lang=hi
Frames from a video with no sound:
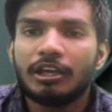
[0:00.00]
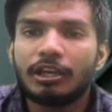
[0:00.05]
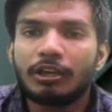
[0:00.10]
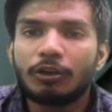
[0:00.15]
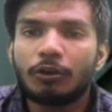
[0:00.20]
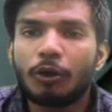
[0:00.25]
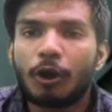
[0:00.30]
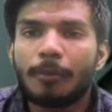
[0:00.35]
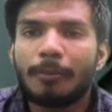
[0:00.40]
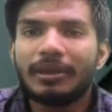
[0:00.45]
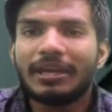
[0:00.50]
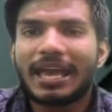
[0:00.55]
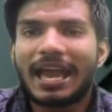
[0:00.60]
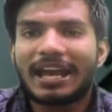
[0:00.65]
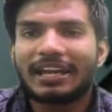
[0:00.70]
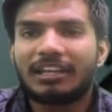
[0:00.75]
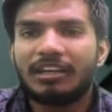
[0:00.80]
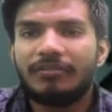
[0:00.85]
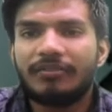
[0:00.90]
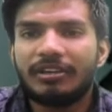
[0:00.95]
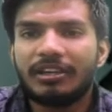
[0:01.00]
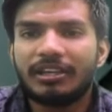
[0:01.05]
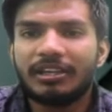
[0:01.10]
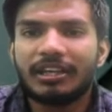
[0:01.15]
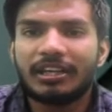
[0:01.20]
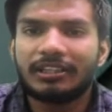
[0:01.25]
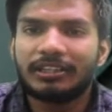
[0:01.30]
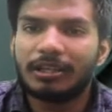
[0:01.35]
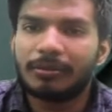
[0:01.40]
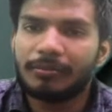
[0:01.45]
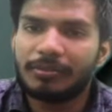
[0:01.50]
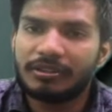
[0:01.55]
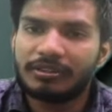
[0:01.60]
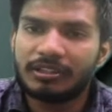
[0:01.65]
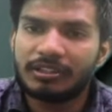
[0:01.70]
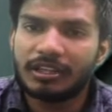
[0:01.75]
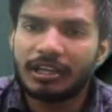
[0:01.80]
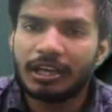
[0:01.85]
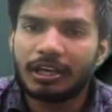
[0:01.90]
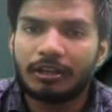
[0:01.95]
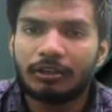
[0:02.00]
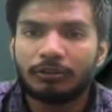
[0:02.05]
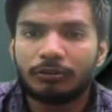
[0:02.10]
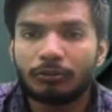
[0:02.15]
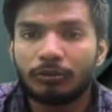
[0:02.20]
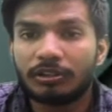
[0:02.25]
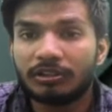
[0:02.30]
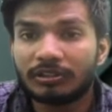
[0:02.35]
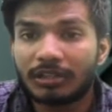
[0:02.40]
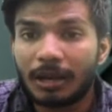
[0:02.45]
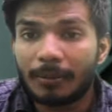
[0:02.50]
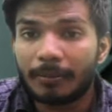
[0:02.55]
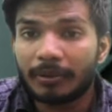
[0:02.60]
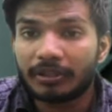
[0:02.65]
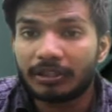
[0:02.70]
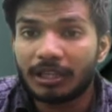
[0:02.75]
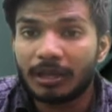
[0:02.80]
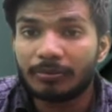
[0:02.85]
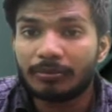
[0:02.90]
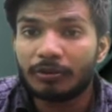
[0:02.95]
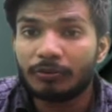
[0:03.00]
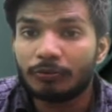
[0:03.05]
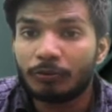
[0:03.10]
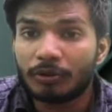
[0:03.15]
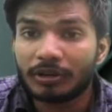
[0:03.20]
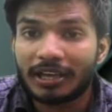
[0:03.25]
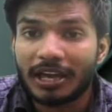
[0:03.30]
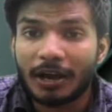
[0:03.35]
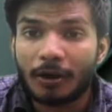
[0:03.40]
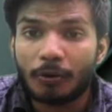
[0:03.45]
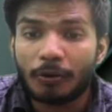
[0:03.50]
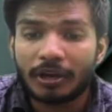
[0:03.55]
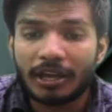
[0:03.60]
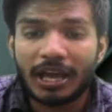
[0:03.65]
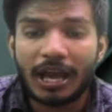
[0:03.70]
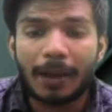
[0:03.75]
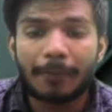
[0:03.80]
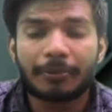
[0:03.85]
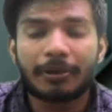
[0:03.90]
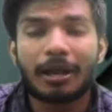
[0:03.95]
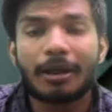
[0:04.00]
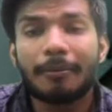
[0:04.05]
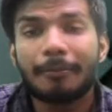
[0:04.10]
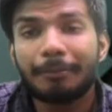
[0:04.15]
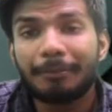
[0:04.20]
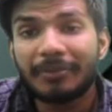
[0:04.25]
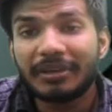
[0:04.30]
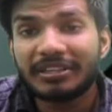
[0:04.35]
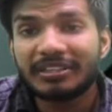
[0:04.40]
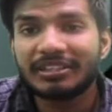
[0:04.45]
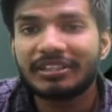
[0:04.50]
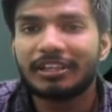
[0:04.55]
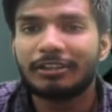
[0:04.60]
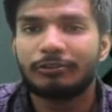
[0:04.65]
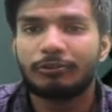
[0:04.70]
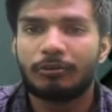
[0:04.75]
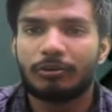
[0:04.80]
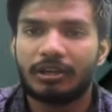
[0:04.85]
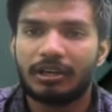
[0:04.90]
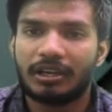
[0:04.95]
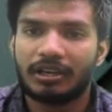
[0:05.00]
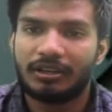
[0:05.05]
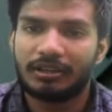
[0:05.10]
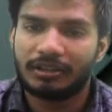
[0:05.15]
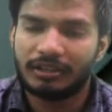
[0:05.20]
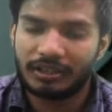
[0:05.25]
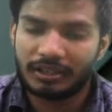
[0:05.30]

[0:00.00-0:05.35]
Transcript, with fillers: इकोनॉमिक एक्टिविटी के अंदर बिजी है तो इसका मतलब कि वो क्या हो गया आपका बिजनेस हो गया